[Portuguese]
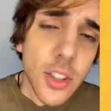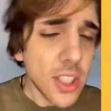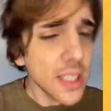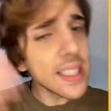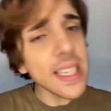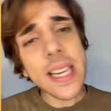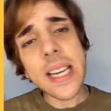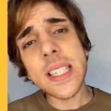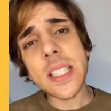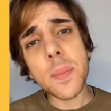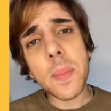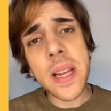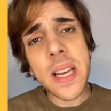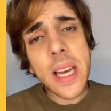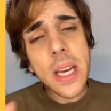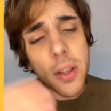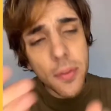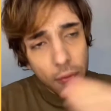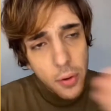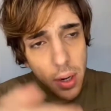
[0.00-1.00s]
Dizem que esse
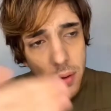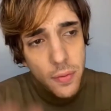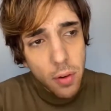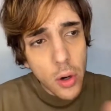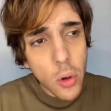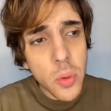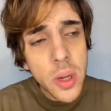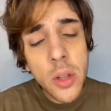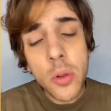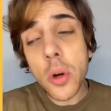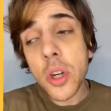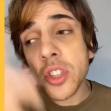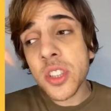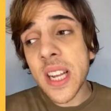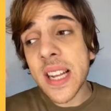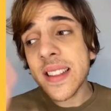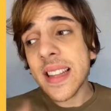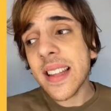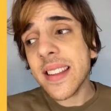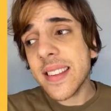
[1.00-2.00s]
brinquedo foi evoluindo. Hoje
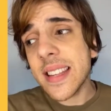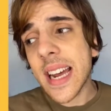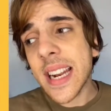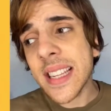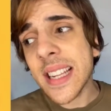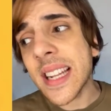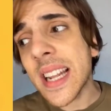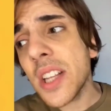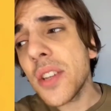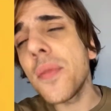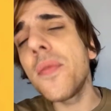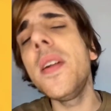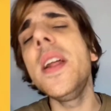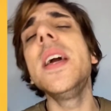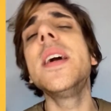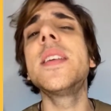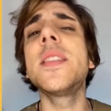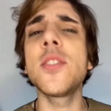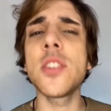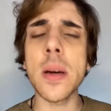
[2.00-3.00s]
tem até série na
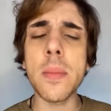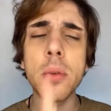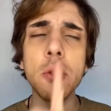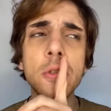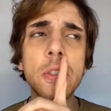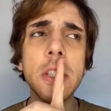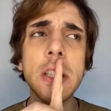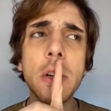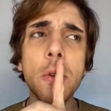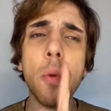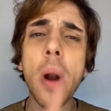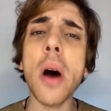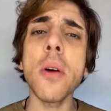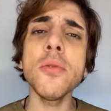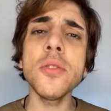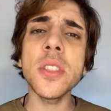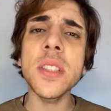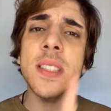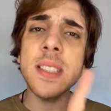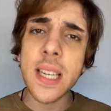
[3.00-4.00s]
Netflix. Chamam de
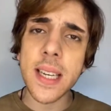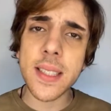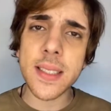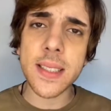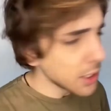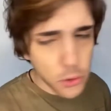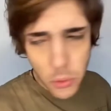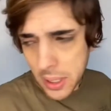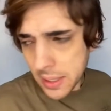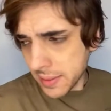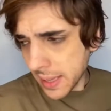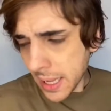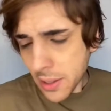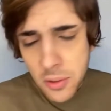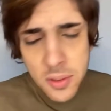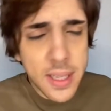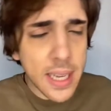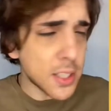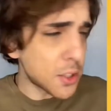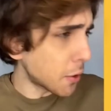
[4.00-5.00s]
Round Six. Se tu entrar
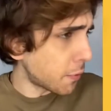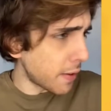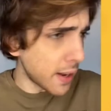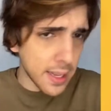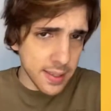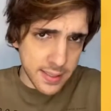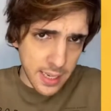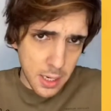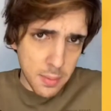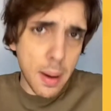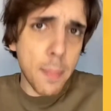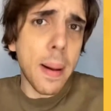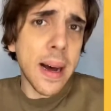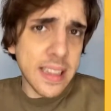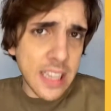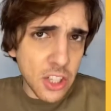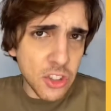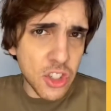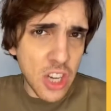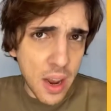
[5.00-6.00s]
num desses e oferecerem uma
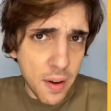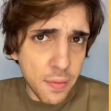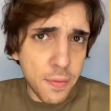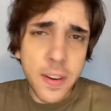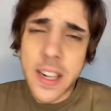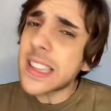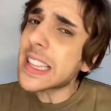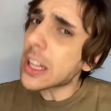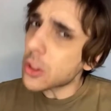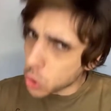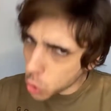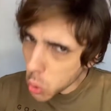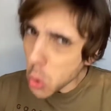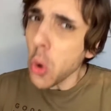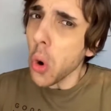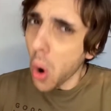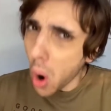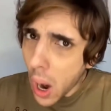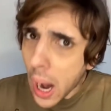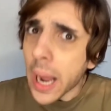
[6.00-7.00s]
batatinha frita, tu
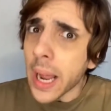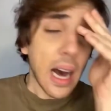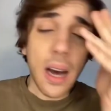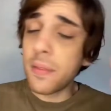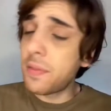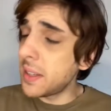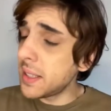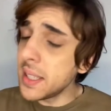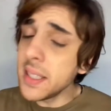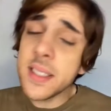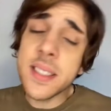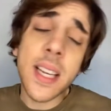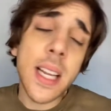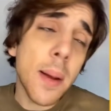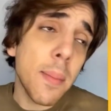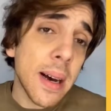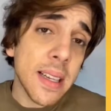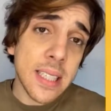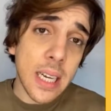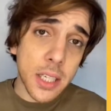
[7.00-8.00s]
corre. A vida
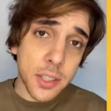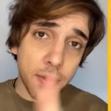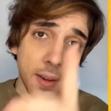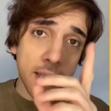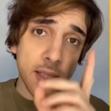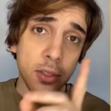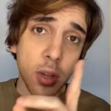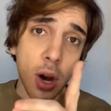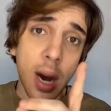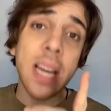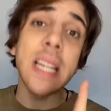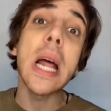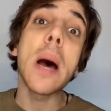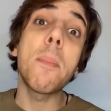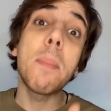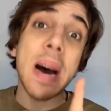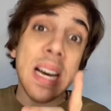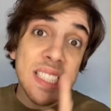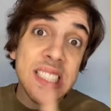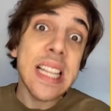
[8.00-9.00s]
ensina, mas às vezes, ó, é
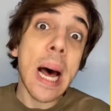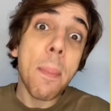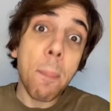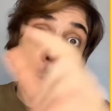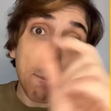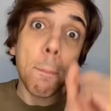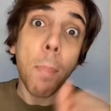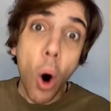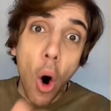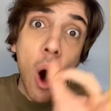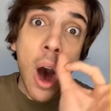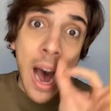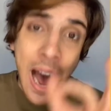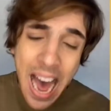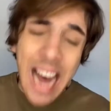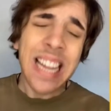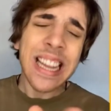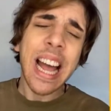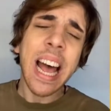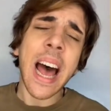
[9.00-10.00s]
na base da
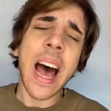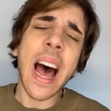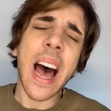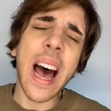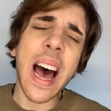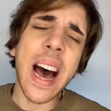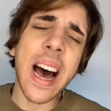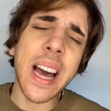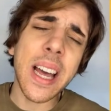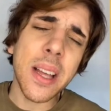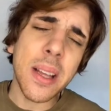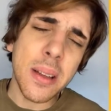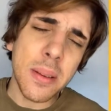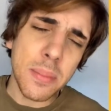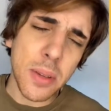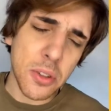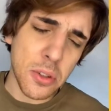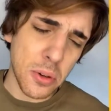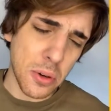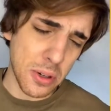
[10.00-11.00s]
porrada. Ai,
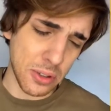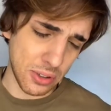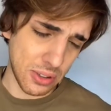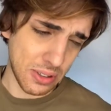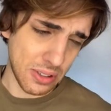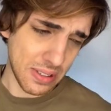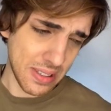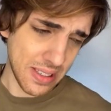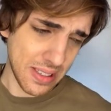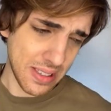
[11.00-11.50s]
minhas costas.